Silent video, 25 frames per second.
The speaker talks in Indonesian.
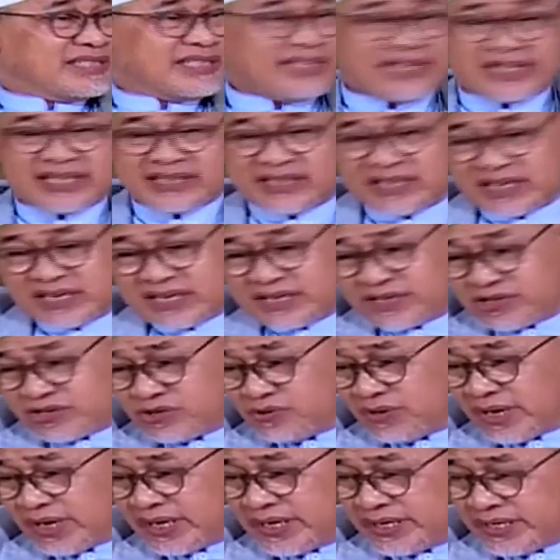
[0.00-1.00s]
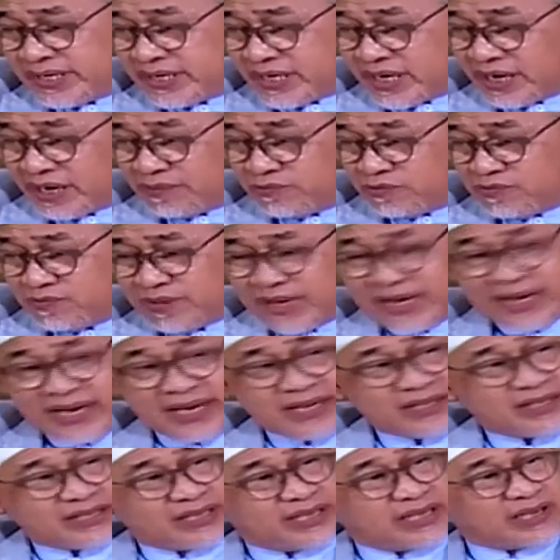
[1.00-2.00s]
Tidak terkecuali Abu
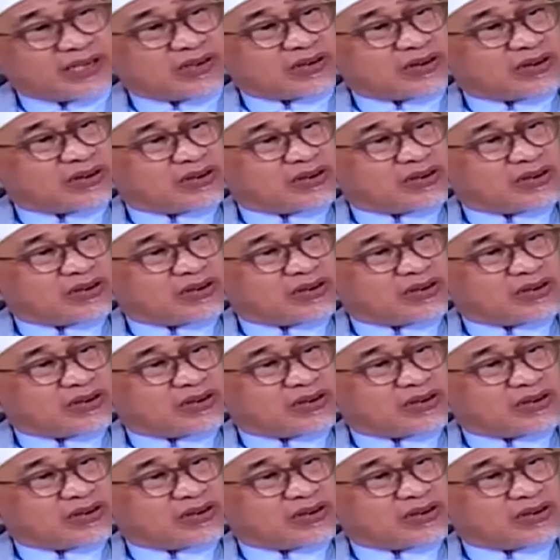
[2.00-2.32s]
Bakar Siddiq